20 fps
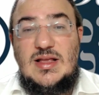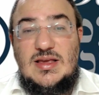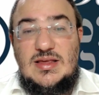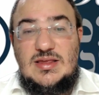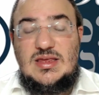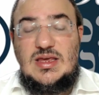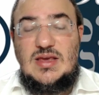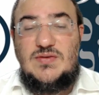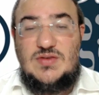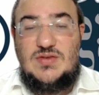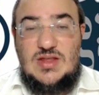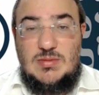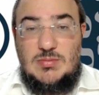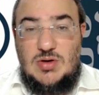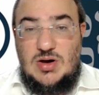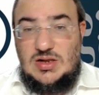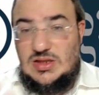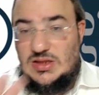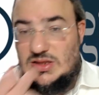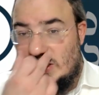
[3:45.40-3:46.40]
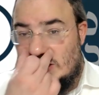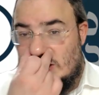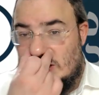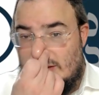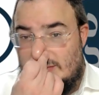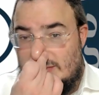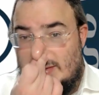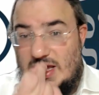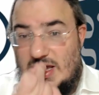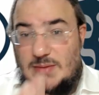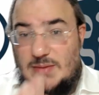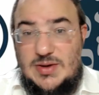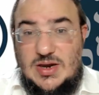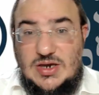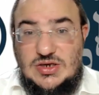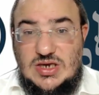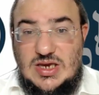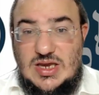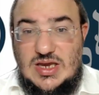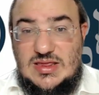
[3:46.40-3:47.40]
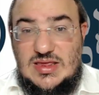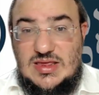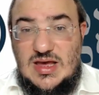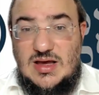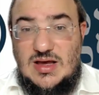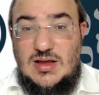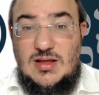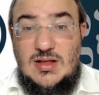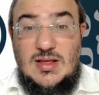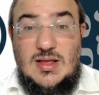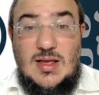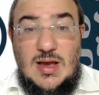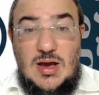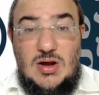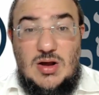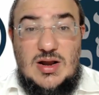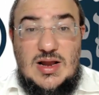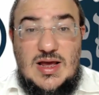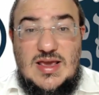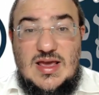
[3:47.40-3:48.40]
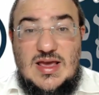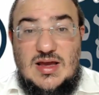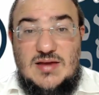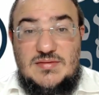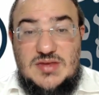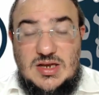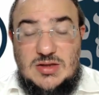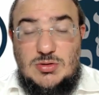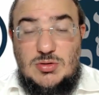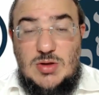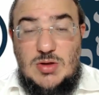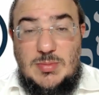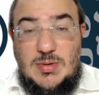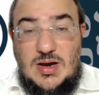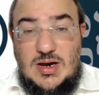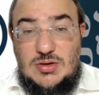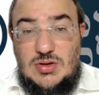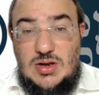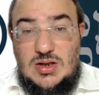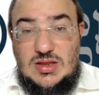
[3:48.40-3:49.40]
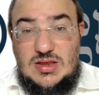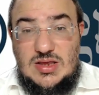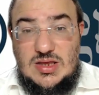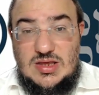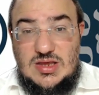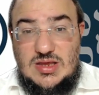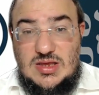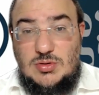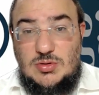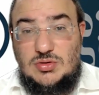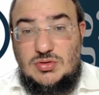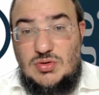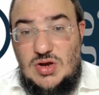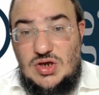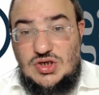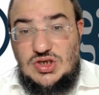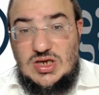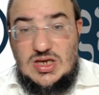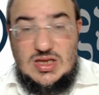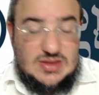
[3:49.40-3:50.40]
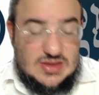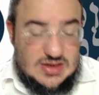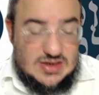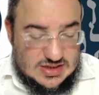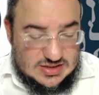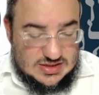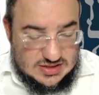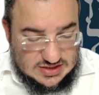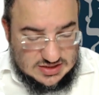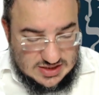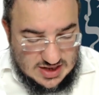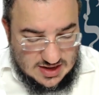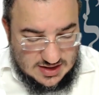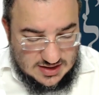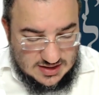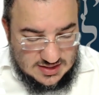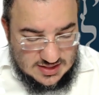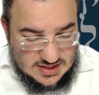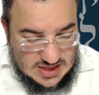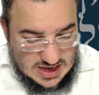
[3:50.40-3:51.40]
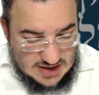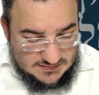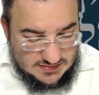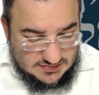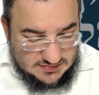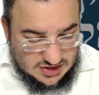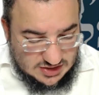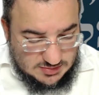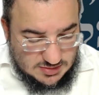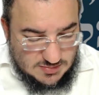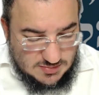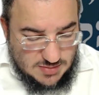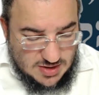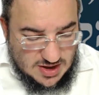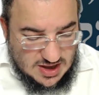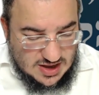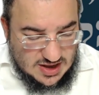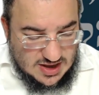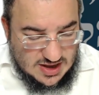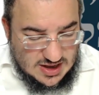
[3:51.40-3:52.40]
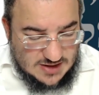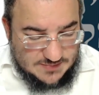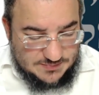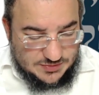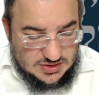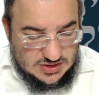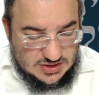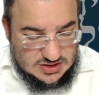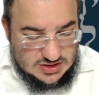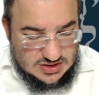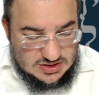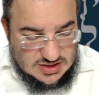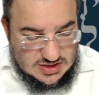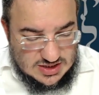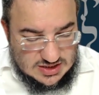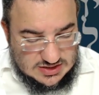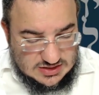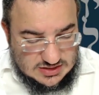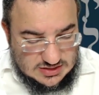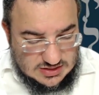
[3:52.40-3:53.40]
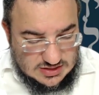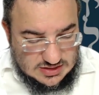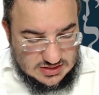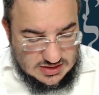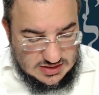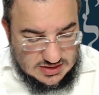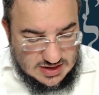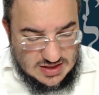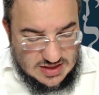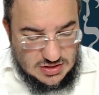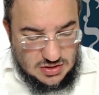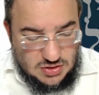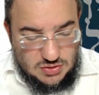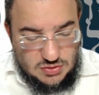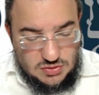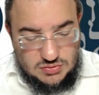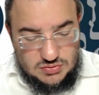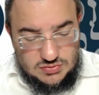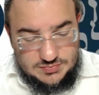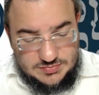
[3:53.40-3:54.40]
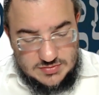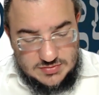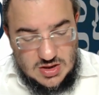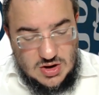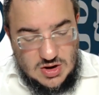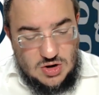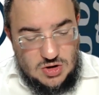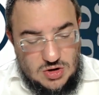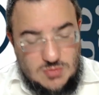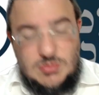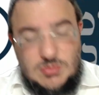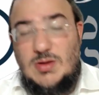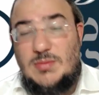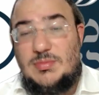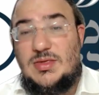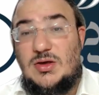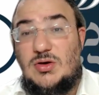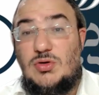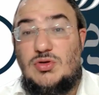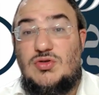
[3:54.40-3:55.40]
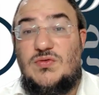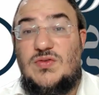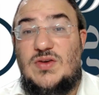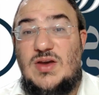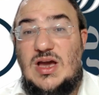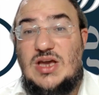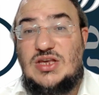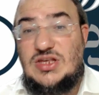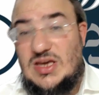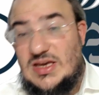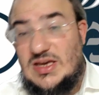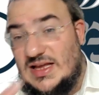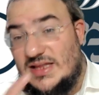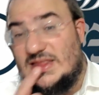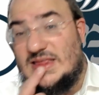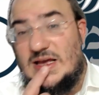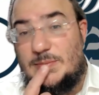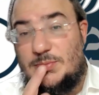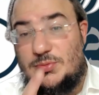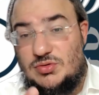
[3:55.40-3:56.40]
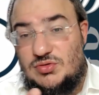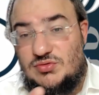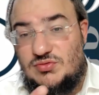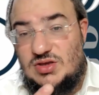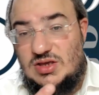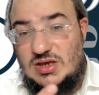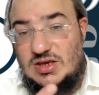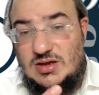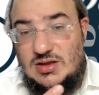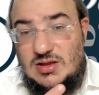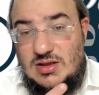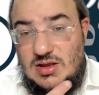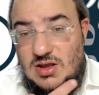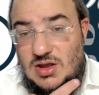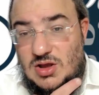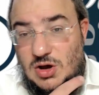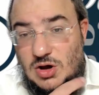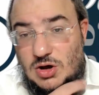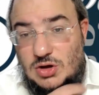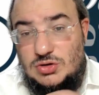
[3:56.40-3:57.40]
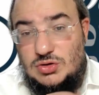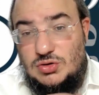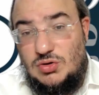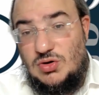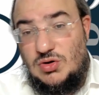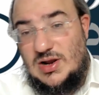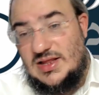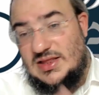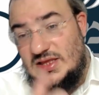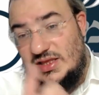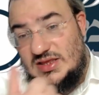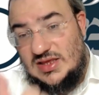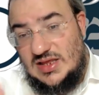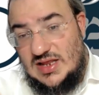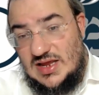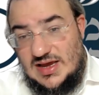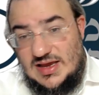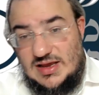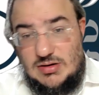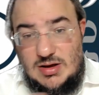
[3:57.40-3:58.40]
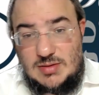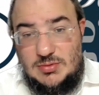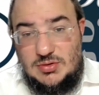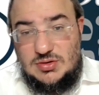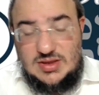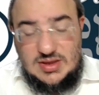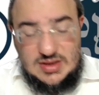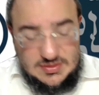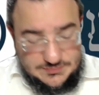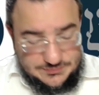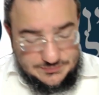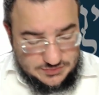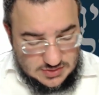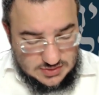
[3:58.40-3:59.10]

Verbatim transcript: S'il fait d'abord un Netila et après Achariata, alors là, il y a un f de la Bracha de la Netila entre la Ashariyatzar et la Netila. Avec F-Sec, une Bracha, les netila Ah non, le problème c'est que tu fais un Achariata, plutôt, je veux dire, entre la Netila et le Hamotzi.